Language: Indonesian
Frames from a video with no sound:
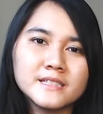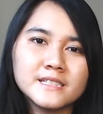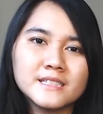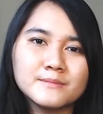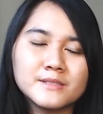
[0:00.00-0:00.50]

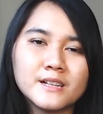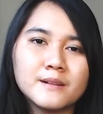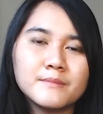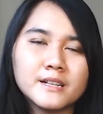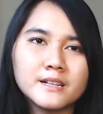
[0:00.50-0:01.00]
kita bisa
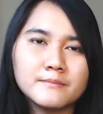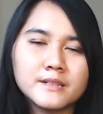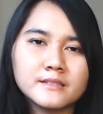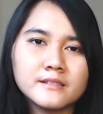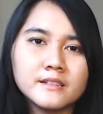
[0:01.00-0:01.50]

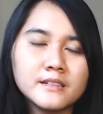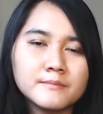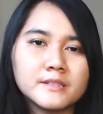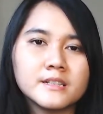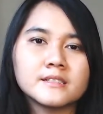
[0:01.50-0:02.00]
gambar-gambar sendiri ini
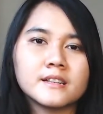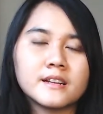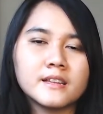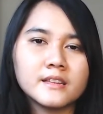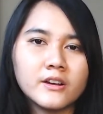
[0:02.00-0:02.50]

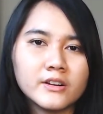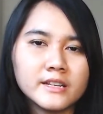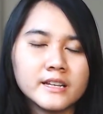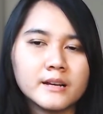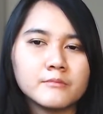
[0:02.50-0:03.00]
berdasarkan
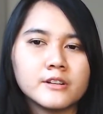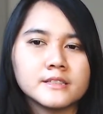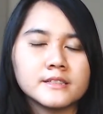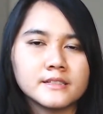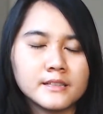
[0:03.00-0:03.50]
teori ya buat
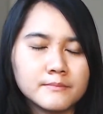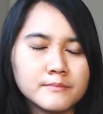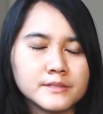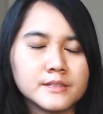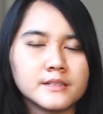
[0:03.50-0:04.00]

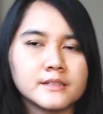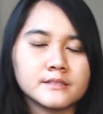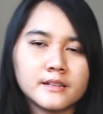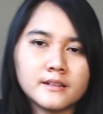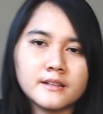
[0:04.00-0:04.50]
ritme
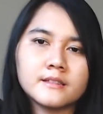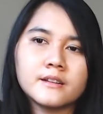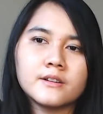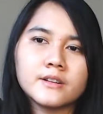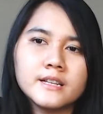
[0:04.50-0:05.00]
berdasarkan
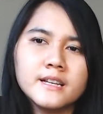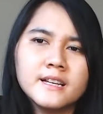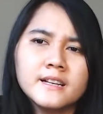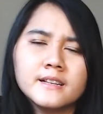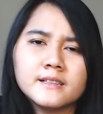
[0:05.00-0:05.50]
teori
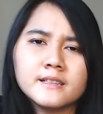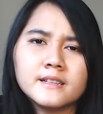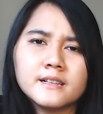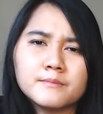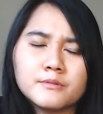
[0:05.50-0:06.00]
jadi
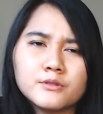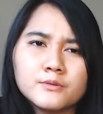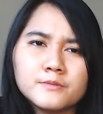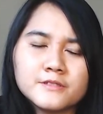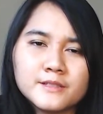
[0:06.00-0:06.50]
nggak perlu
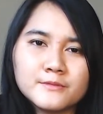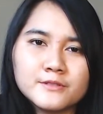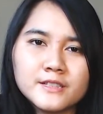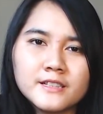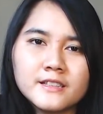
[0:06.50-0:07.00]

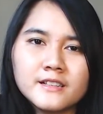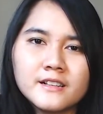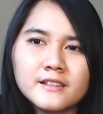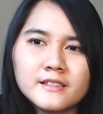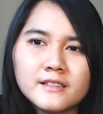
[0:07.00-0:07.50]
pusing-pusing
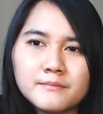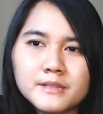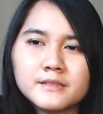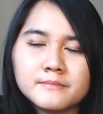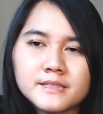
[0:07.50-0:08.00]
tinggal kita
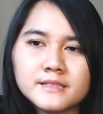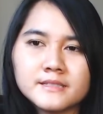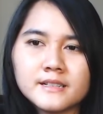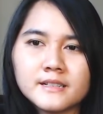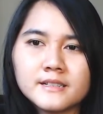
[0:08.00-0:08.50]
mix-mix
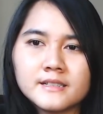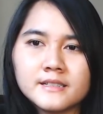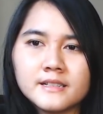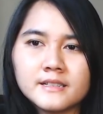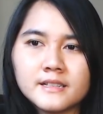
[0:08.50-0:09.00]
saja
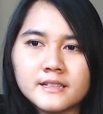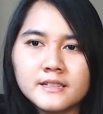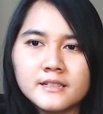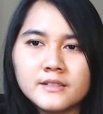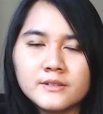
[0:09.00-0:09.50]
yang
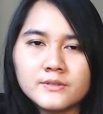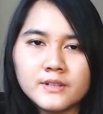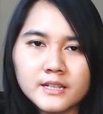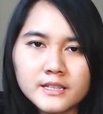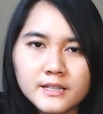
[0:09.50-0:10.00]
tadi
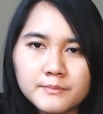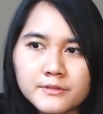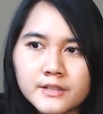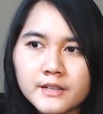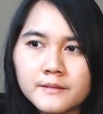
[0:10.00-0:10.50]
udah kita punya